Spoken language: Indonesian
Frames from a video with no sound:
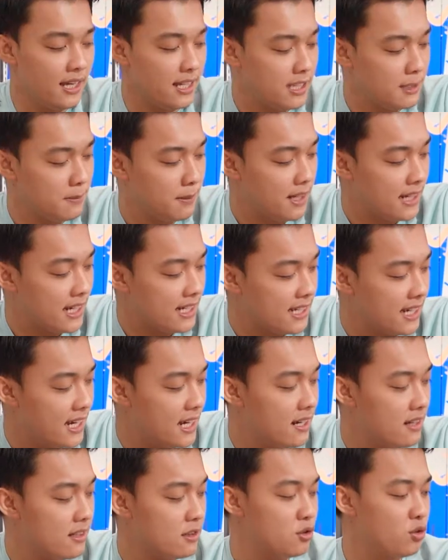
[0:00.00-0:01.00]
Di sebelah kiri
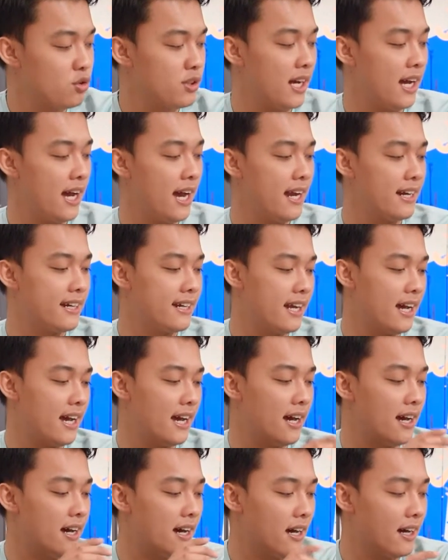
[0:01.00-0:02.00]
saya sudah
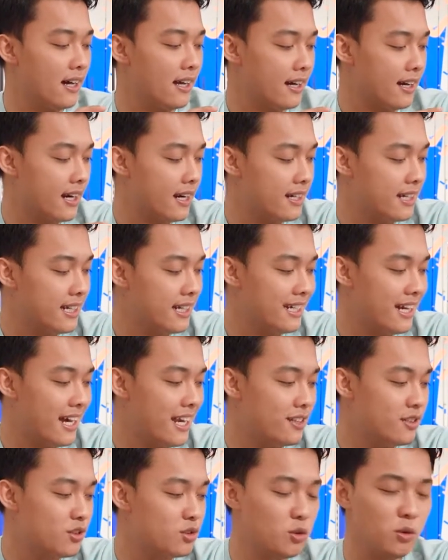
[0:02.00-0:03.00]
ada
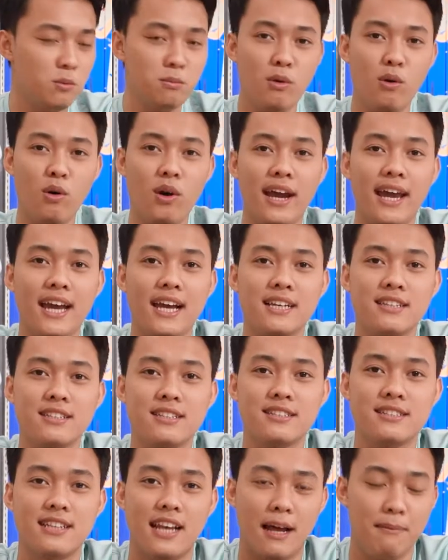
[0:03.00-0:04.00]
radikal sumo
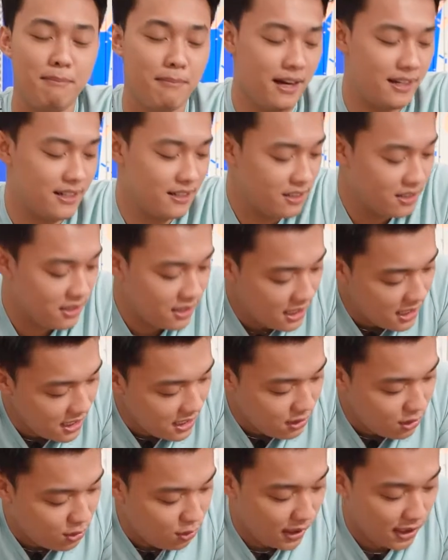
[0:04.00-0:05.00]
X8
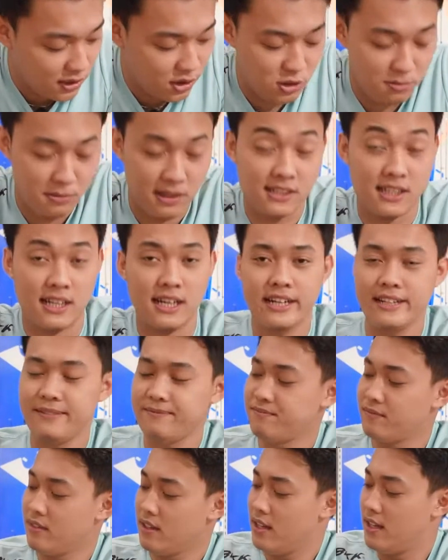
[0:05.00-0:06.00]
200 meter
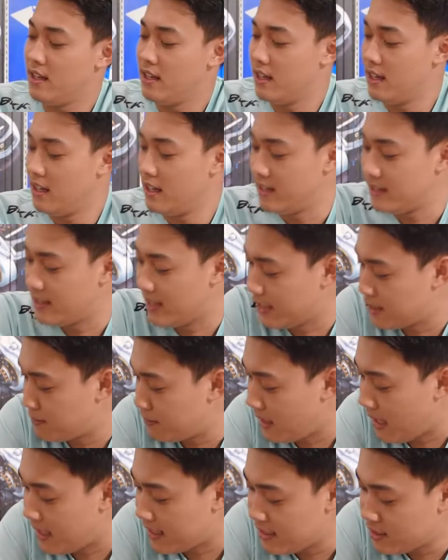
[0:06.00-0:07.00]
dan
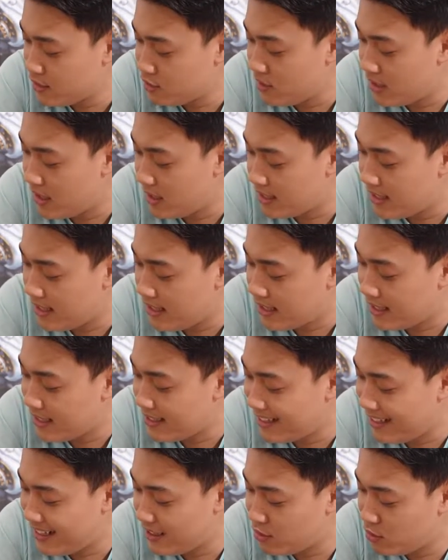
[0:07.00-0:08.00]
sebelah kanan sudah ada
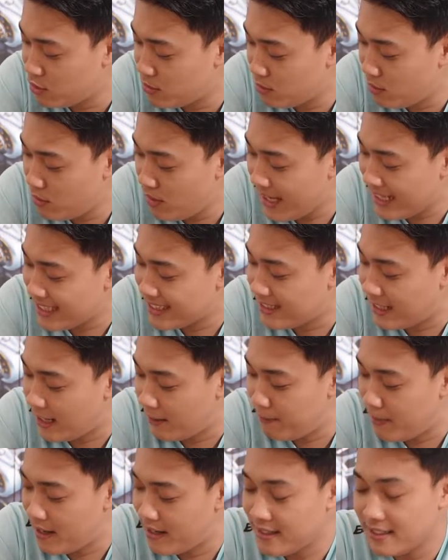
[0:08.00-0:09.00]
radikal sumo
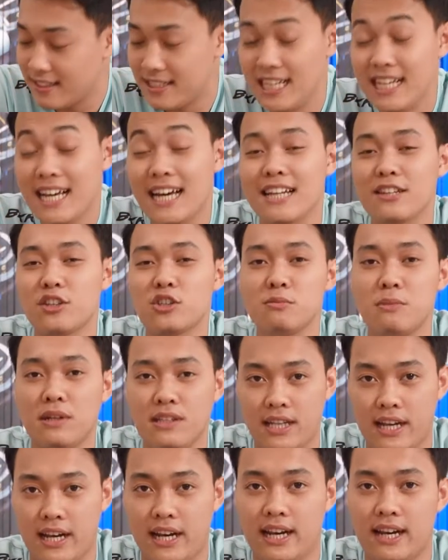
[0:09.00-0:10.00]
X8 300
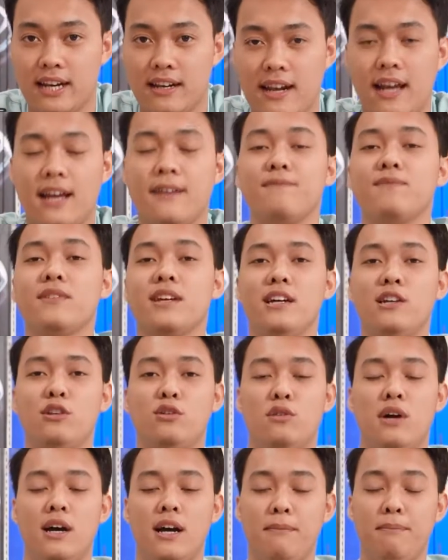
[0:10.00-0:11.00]
meter. Nah,
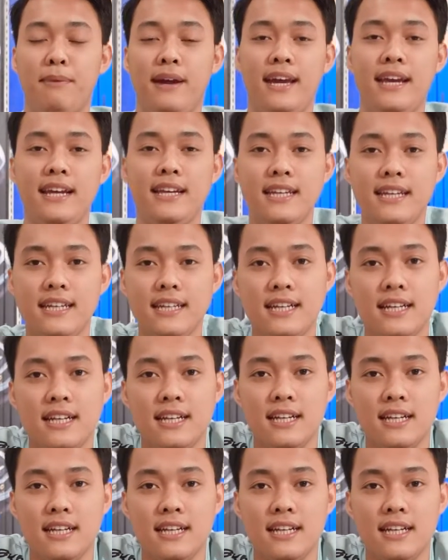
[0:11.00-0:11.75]
kedua PE ini